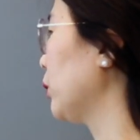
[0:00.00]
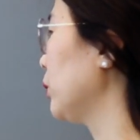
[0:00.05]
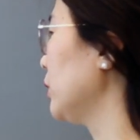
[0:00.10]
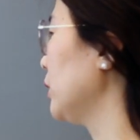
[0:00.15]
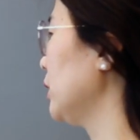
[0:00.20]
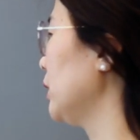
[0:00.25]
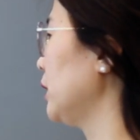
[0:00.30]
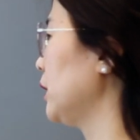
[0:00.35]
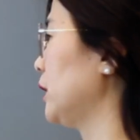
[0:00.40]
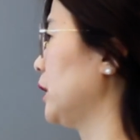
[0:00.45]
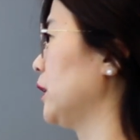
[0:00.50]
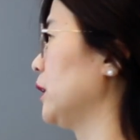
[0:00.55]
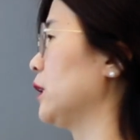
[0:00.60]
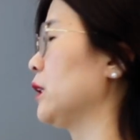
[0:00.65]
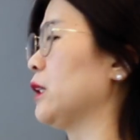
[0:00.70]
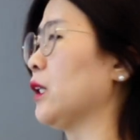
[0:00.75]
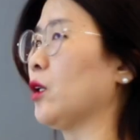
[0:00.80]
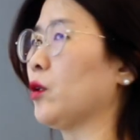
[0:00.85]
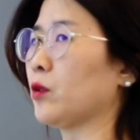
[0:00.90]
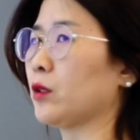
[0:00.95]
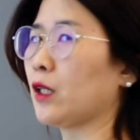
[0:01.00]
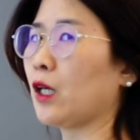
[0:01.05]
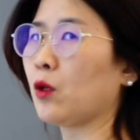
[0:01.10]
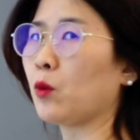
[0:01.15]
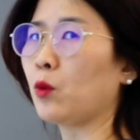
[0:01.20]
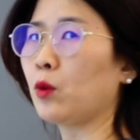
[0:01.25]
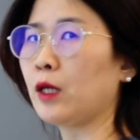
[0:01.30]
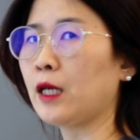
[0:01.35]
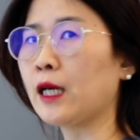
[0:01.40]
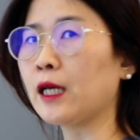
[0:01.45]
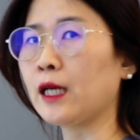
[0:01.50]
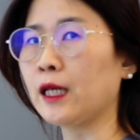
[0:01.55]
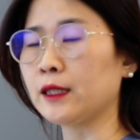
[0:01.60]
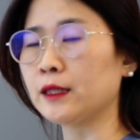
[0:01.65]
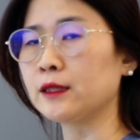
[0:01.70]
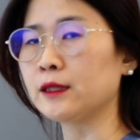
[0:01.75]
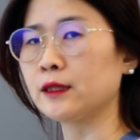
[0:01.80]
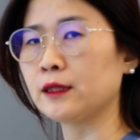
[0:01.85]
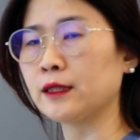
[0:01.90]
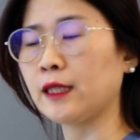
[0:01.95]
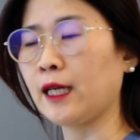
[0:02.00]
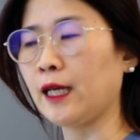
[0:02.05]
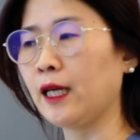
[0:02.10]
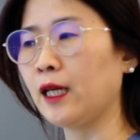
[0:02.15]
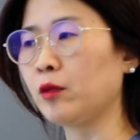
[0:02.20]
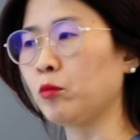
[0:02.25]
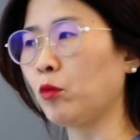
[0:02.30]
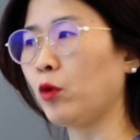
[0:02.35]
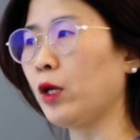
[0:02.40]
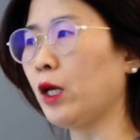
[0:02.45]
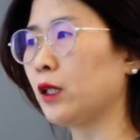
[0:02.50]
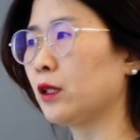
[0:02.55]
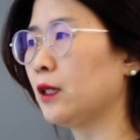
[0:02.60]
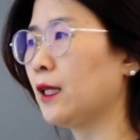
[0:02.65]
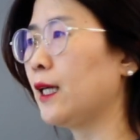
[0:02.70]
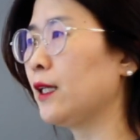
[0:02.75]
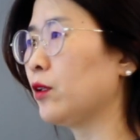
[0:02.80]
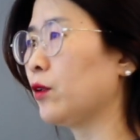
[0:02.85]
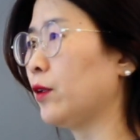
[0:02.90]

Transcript: 꽃들이 지그재그로 타고 올라가는 듯한 모양을 할